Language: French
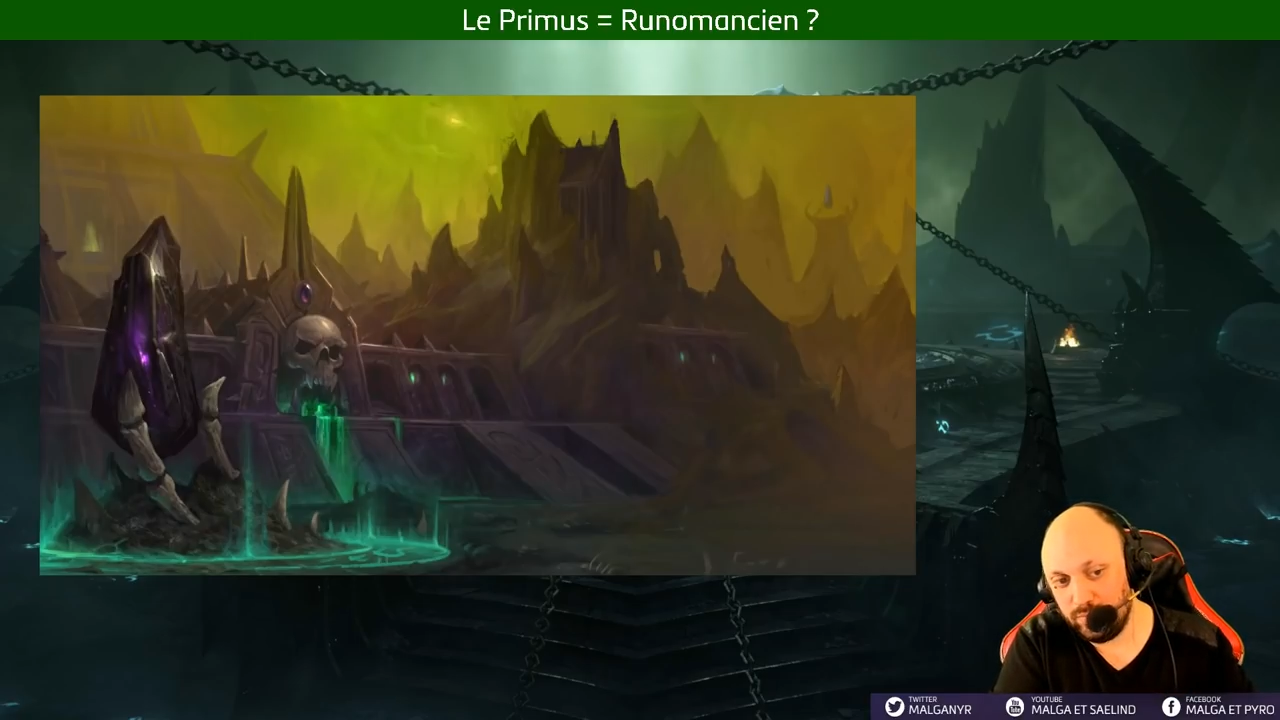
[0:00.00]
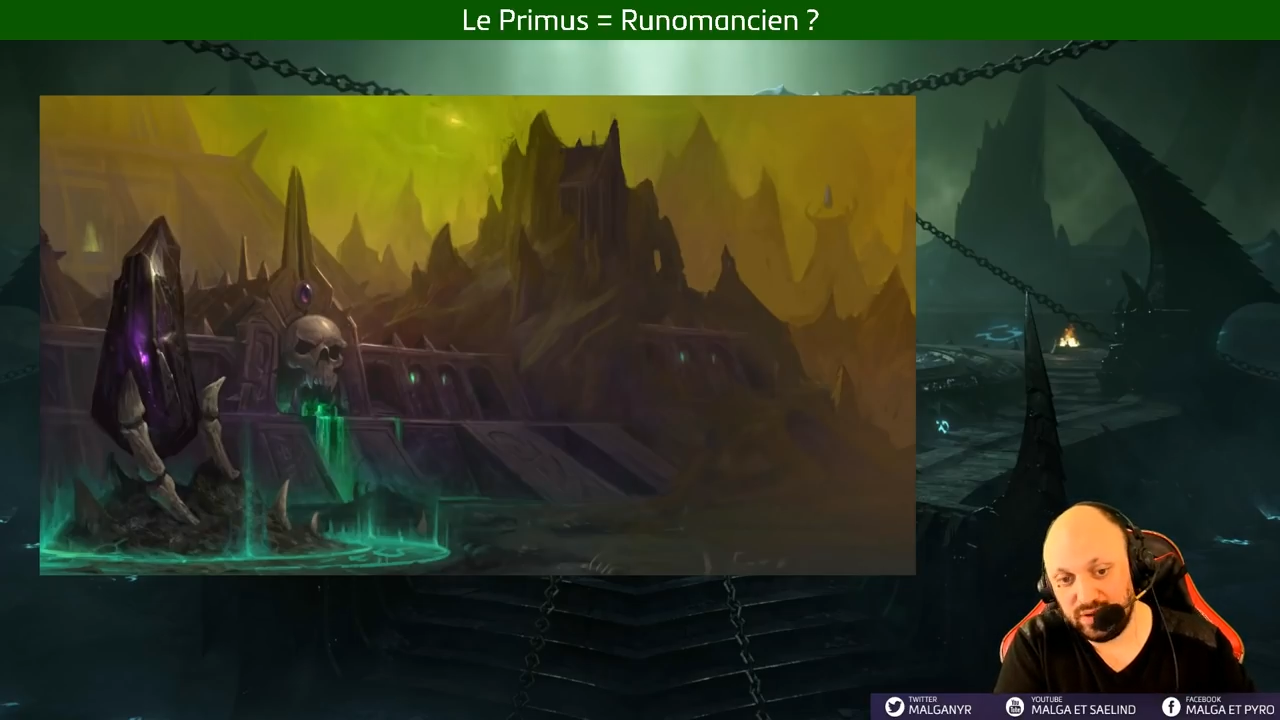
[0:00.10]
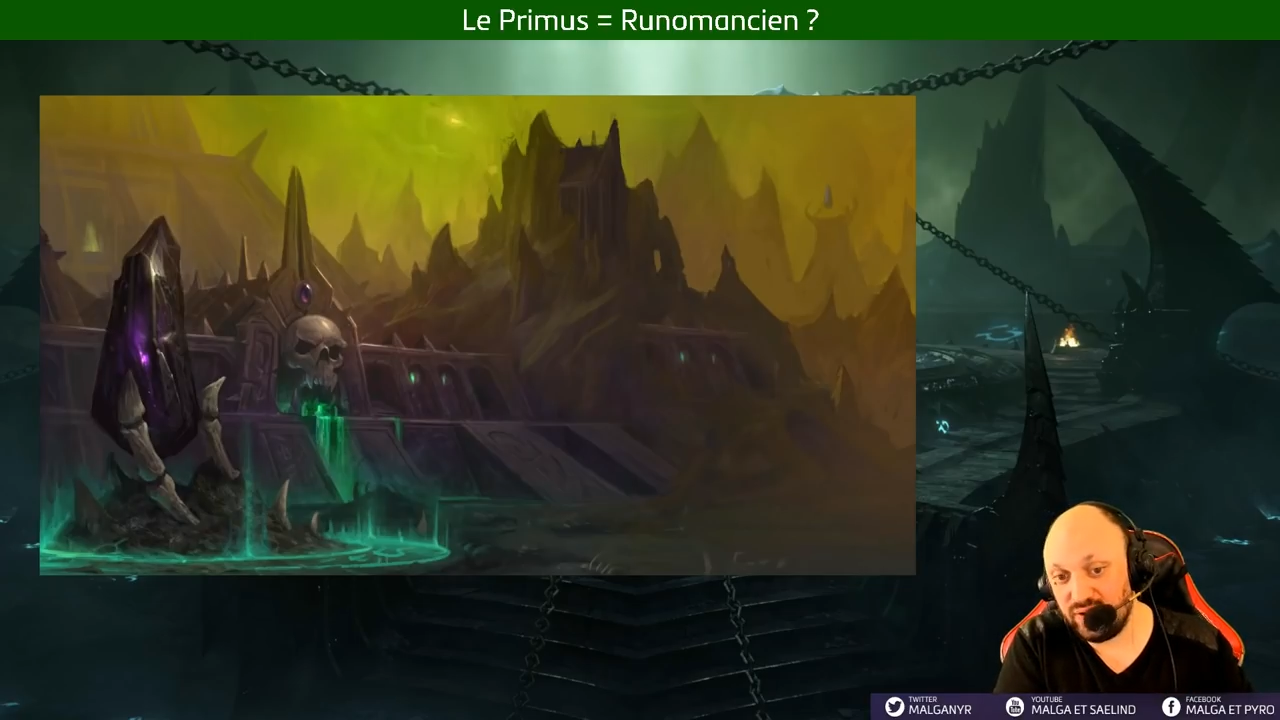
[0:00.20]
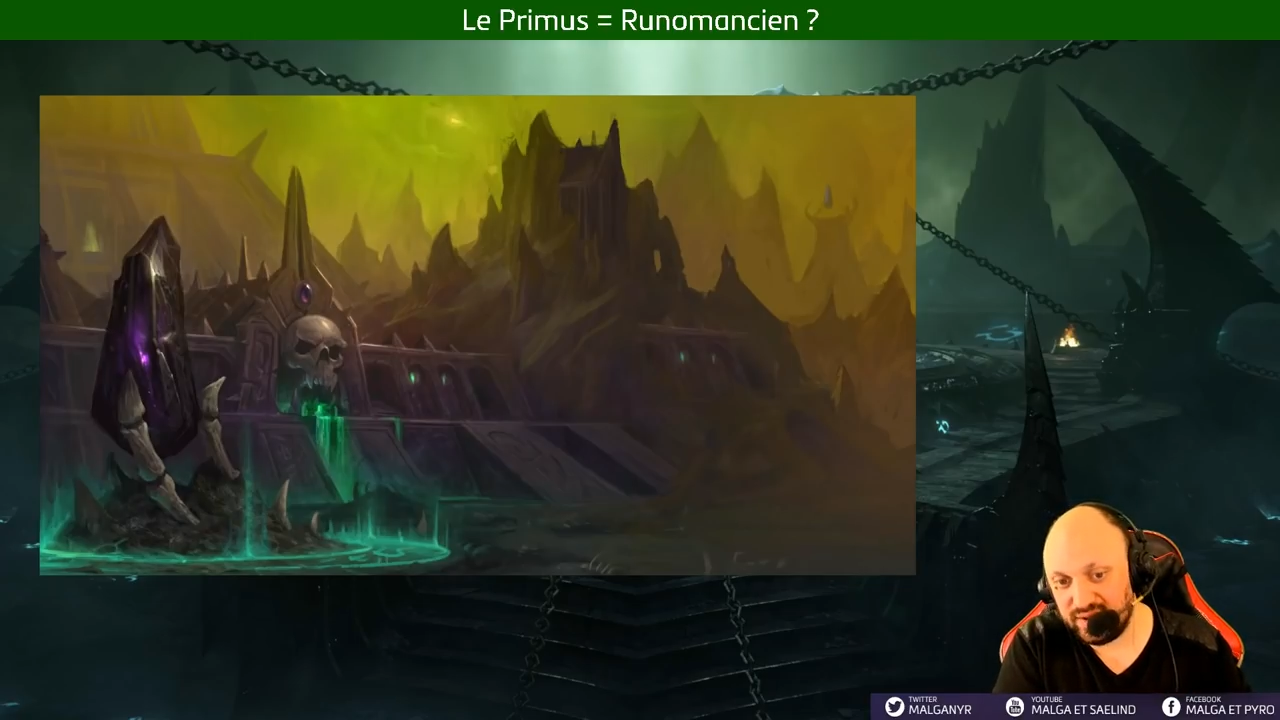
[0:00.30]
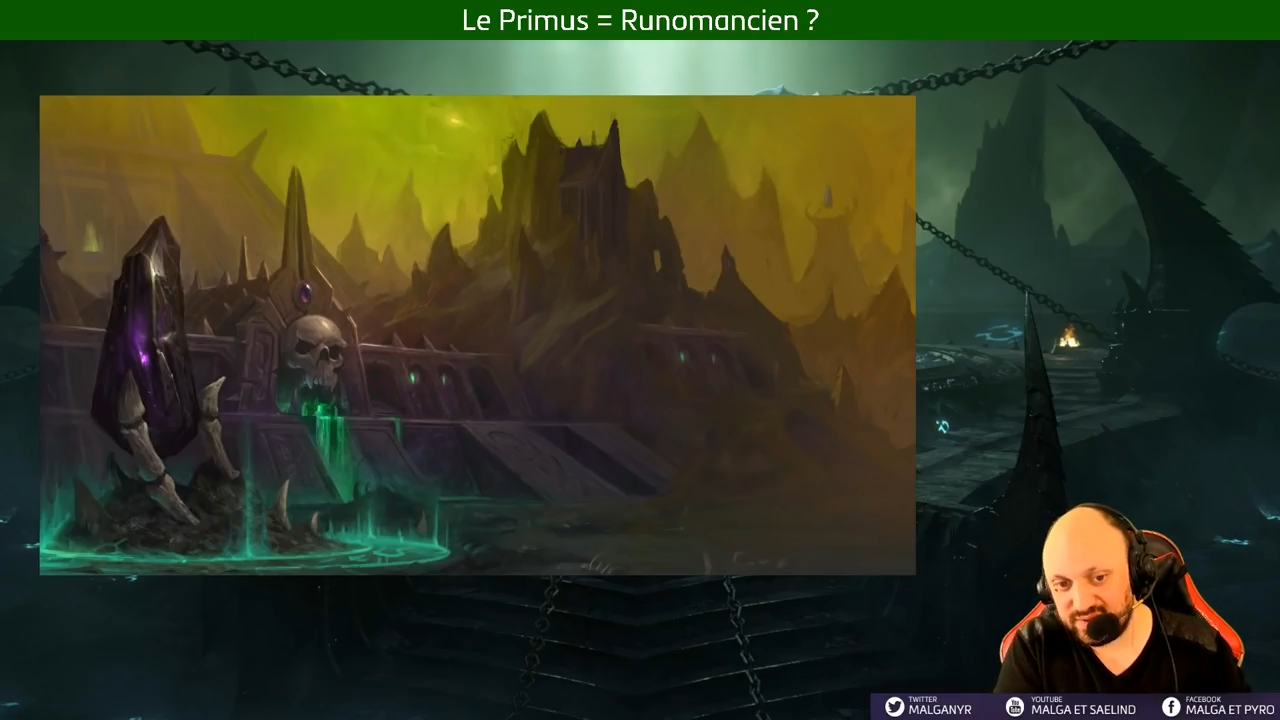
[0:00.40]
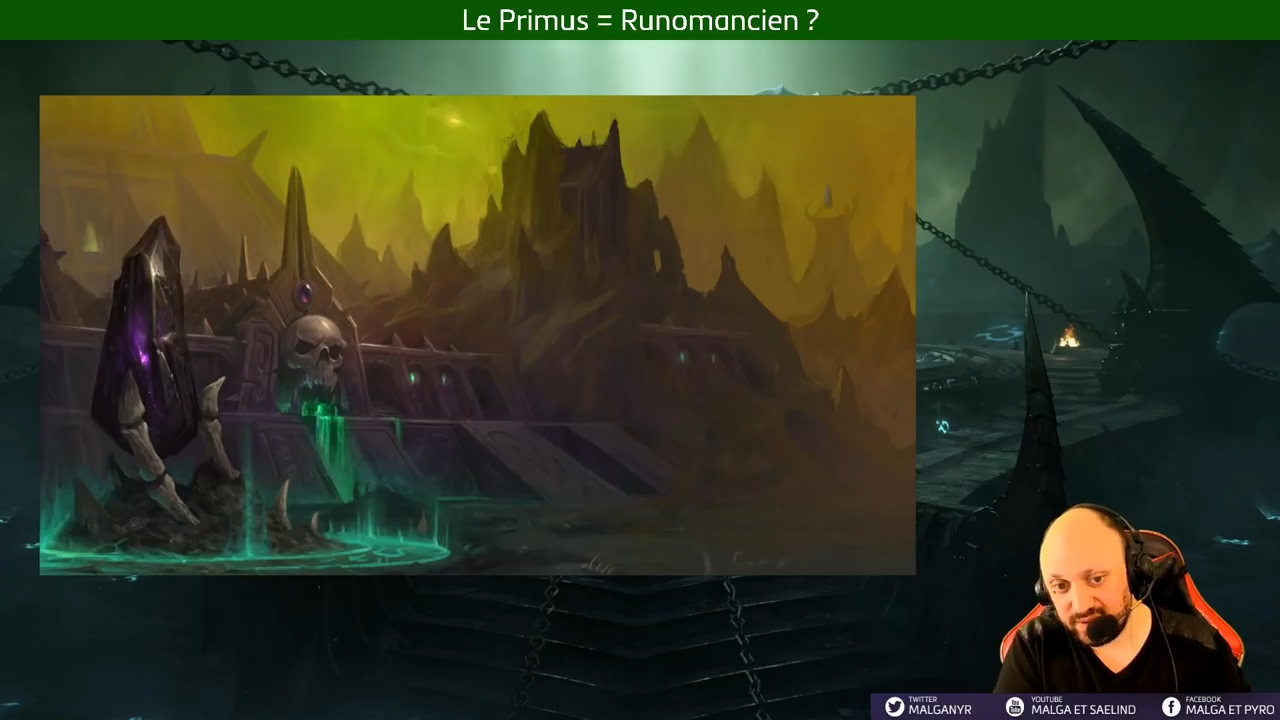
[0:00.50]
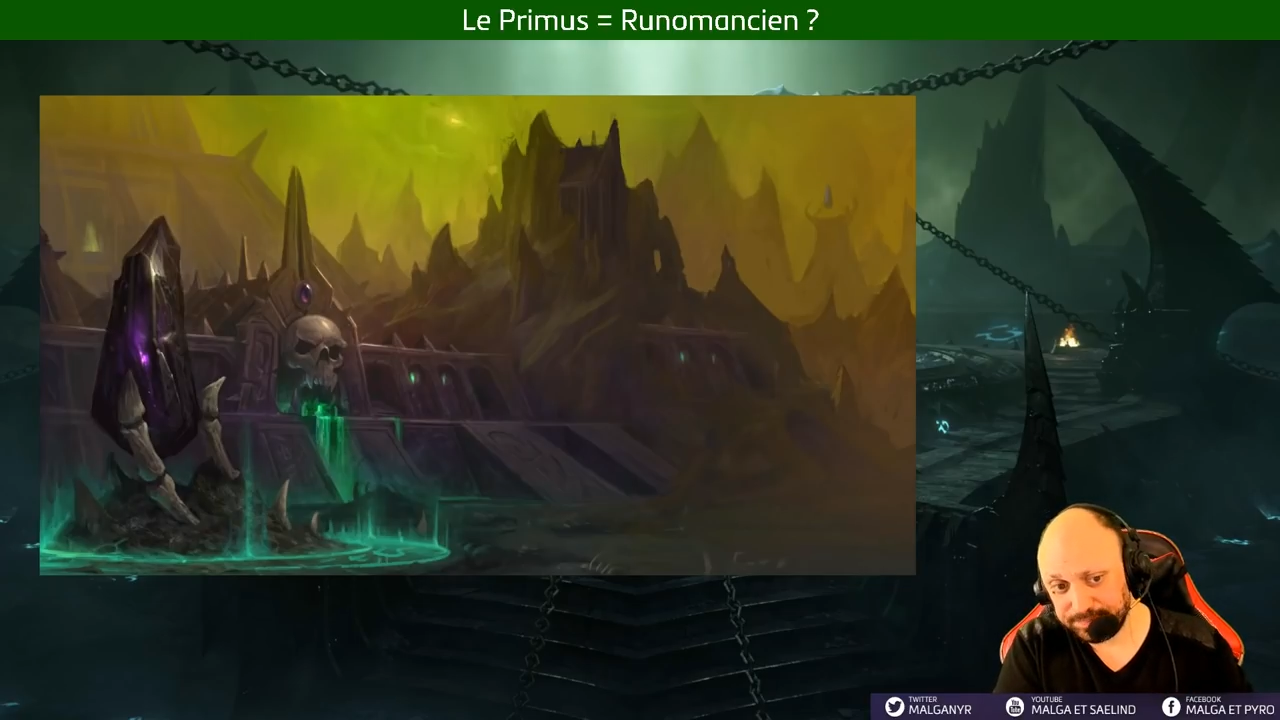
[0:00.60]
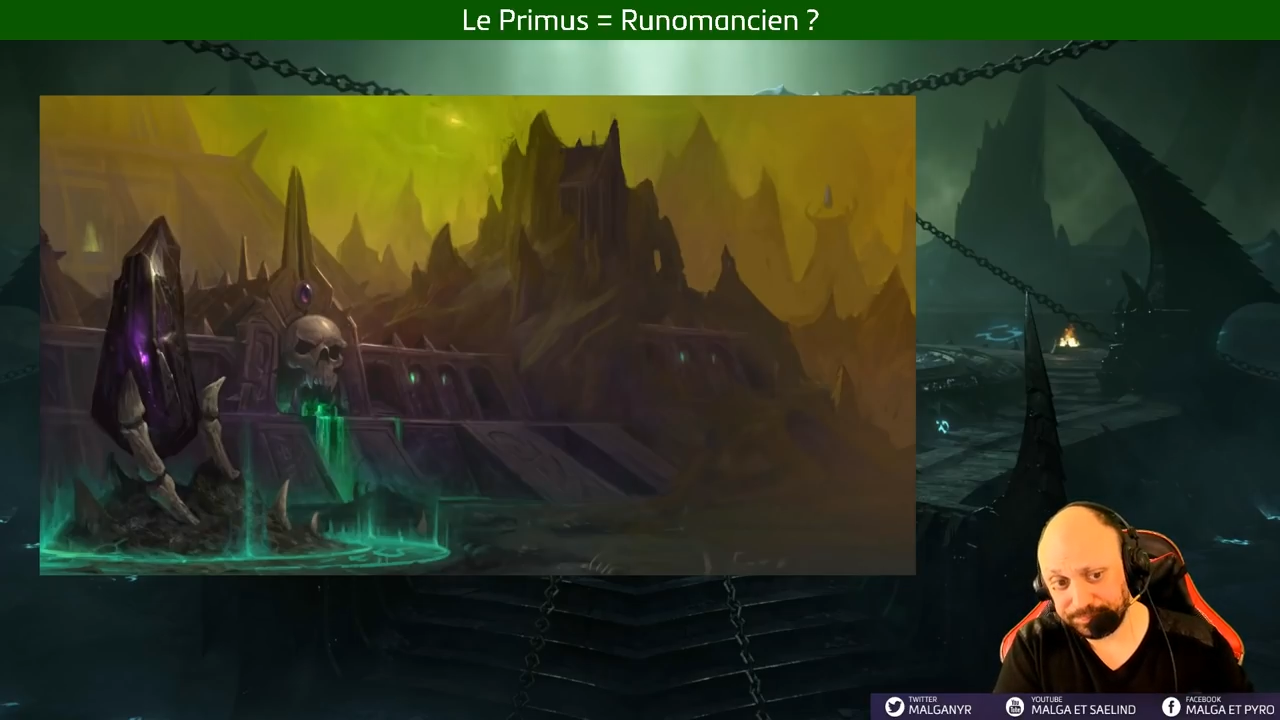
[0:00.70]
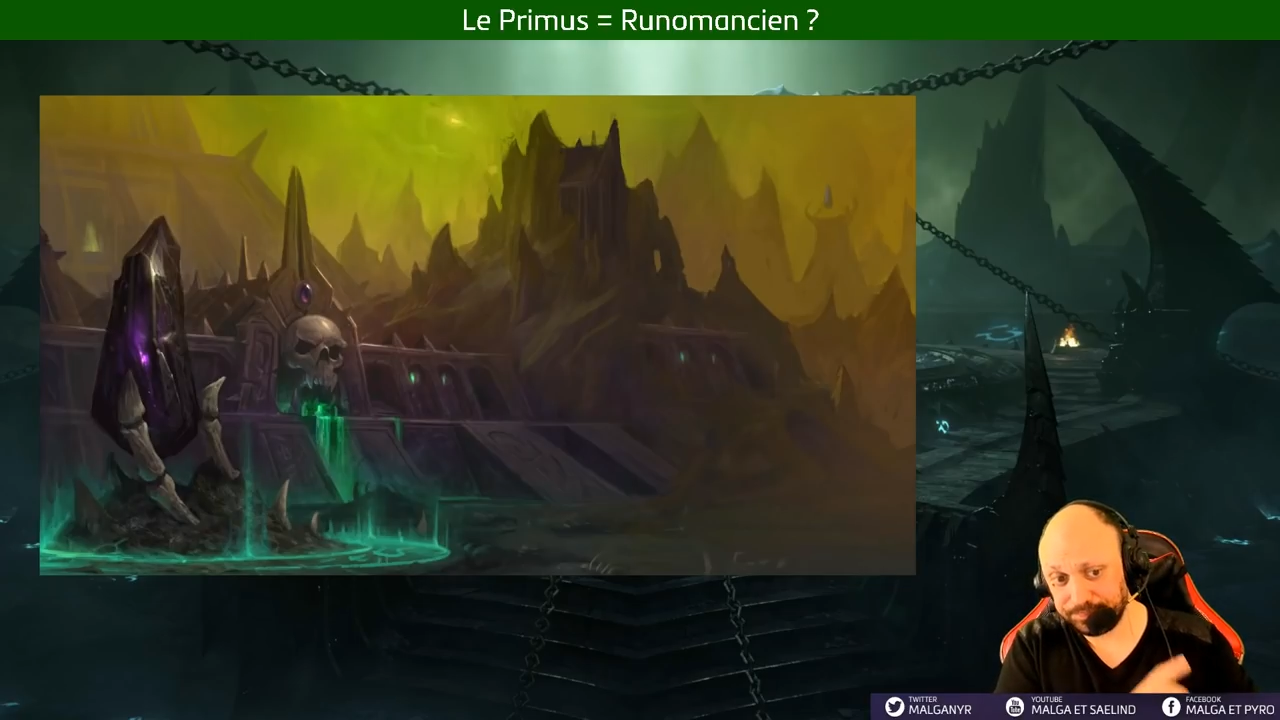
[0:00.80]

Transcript: mettre fin à ça.